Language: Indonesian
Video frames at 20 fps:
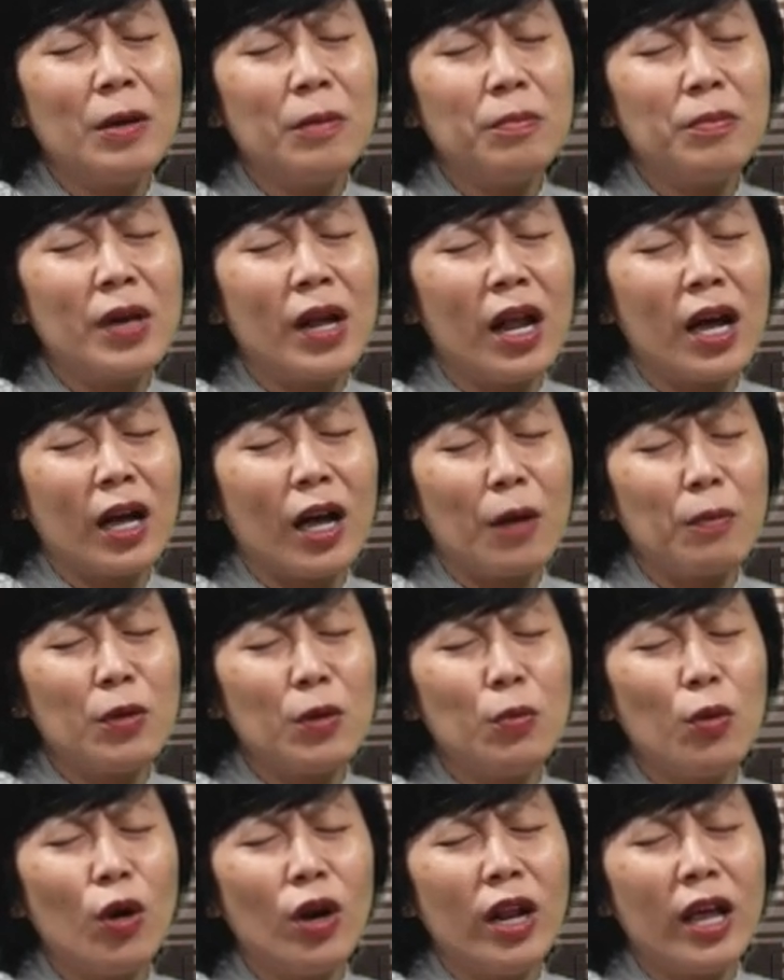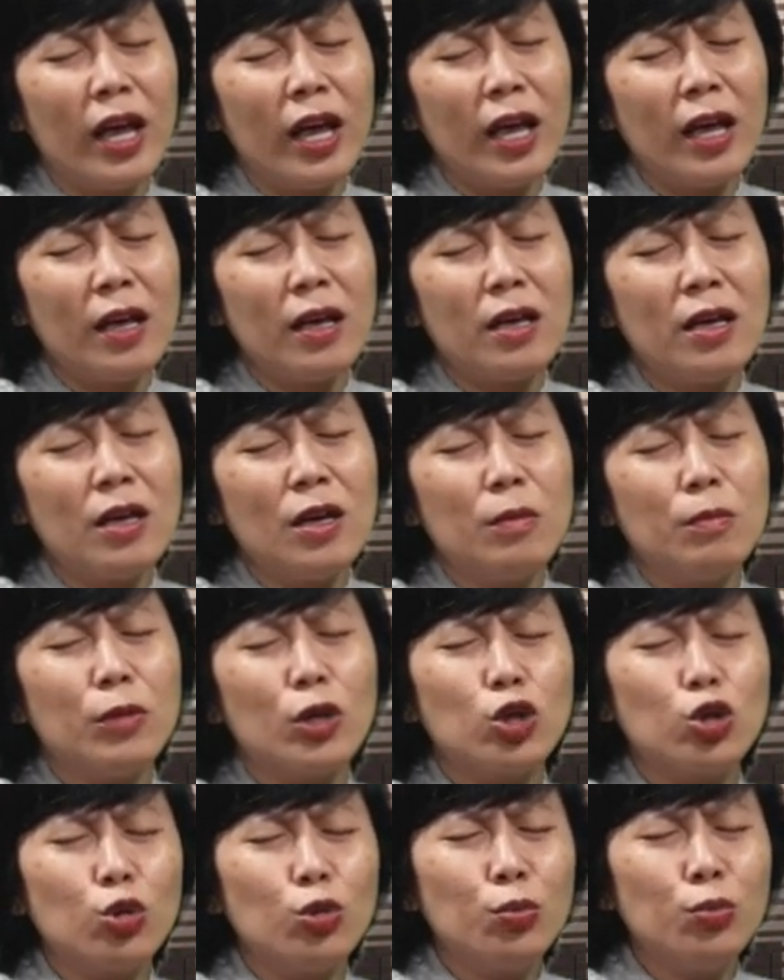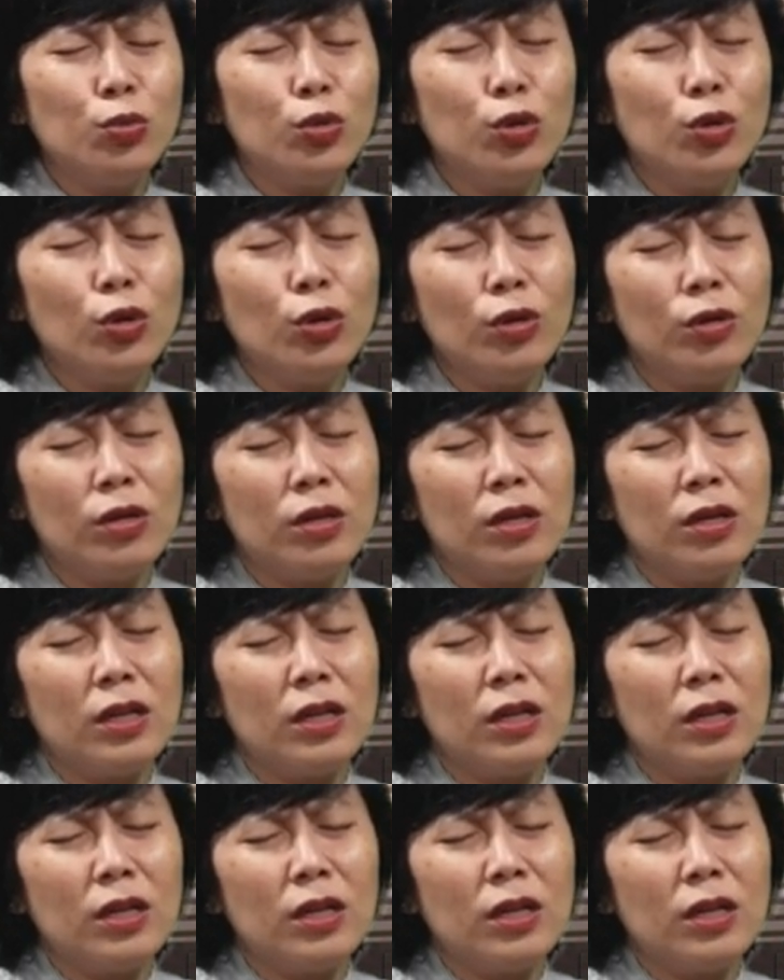Biarlah kami boleh bertumbuh,